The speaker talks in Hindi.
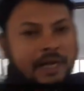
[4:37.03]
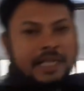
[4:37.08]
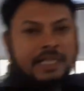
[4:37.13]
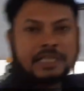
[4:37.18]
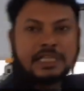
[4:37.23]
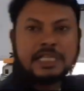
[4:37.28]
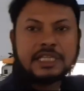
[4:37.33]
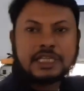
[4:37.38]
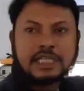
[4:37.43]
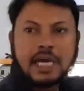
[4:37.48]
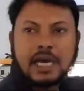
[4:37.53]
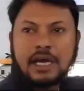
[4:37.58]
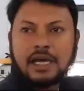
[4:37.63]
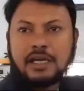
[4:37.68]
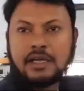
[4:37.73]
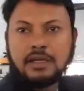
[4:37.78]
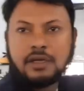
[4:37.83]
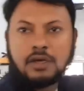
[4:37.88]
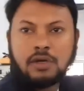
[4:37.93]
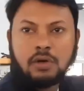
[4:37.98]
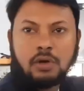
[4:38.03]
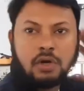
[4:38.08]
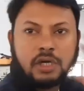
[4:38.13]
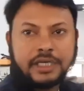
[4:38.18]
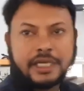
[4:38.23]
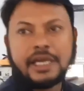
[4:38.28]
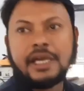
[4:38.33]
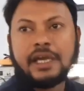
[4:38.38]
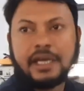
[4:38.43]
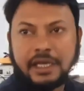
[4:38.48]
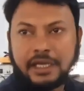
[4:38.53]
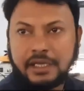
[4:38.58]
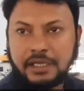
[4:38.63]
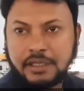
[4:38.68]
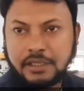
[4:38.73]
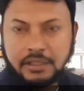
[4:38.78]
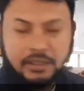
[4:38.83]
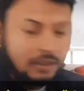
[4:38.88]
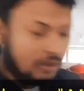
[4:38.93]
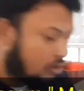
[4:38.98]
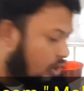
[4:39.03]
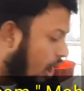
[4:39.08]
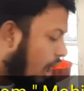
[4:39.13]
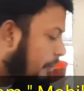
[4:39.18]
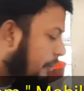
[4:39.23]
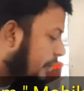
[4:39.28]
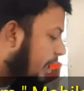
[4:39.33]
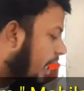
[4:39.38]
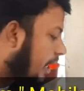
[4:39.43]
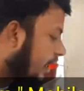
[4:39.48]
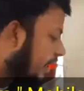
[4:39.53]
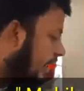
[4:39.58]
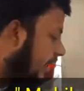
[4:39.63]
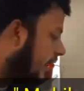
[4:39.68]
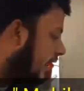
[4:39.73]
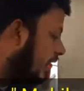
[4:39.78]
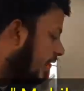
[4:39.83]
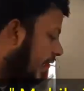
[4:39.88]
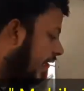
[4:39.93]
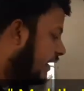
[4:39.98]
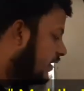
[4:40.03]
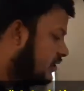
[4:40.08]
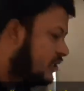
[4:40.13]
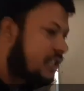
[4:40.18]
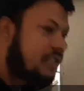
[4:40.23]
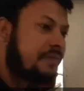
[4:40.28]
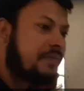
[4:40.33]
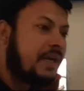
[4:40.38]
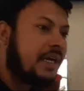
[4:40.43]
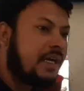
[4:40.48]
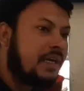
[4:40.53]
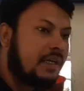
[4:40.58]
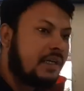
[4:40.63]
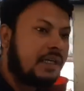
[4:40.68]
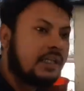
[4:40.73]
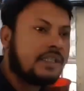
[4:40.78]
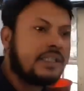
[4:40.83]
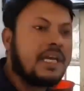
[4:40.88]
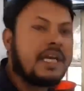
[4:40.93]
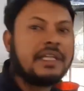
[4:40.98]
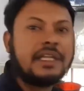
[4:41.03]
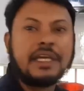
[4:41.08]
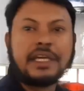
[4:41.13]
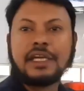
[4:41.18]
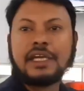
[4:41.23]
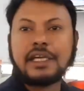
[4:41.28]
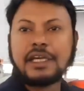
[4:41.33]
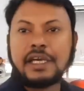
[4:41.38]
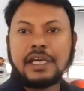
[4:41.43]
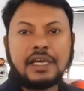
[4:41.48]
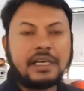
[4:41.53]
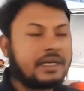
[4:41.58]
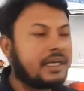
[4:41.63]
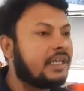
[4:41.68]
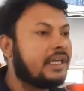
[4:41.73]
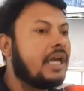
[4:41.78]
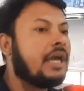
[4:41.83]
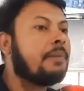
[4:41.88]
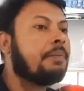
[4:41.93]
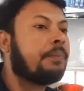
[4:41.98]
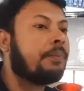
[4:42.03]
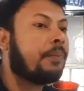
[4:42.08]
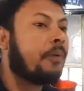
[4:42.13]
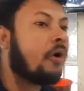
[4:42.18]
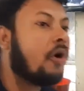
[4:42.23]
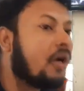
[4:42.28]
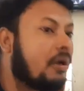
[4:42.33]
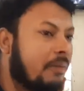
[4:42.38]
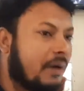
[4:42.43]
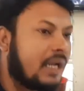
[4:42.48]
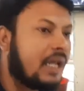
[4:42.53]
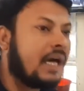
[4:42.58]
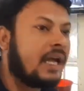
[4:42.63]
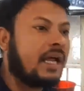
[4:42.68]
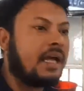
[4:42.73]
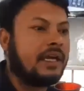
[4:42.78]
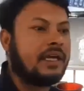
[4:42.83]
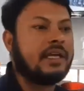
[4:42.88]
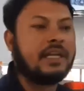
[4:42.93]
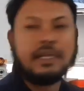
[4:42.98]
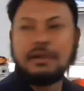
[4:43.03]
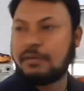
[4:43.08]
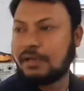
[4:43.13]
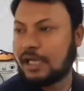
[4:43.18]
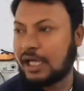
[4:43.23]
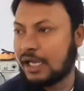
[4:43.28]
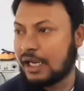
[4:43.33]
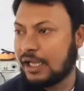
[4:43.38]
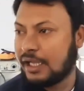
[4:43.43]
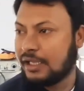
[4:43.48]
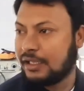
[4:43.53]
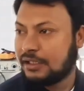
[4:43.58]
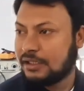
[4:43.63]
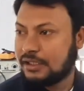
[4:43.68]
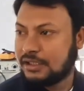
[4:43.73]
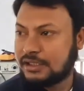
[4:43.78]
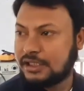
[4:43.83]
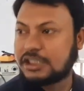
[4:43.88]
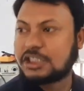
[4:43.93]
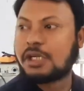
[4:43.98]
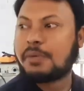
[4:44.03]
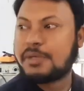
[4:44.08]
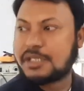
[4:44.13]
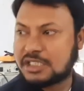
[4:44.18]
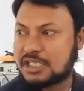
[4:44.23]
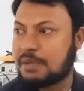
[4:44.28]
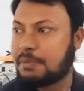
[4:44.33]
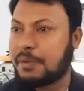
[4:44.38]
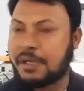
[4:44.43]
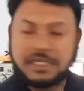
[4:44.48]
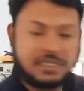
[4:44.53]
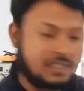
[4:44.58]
आईसी इसका ओके है तो अब क्या करेंगे नेक्स्ट इसमें ये देखेंगे कि ये पोर्ट बना रहा है कि नहीं बना रहा है ये सब स्टेप बाय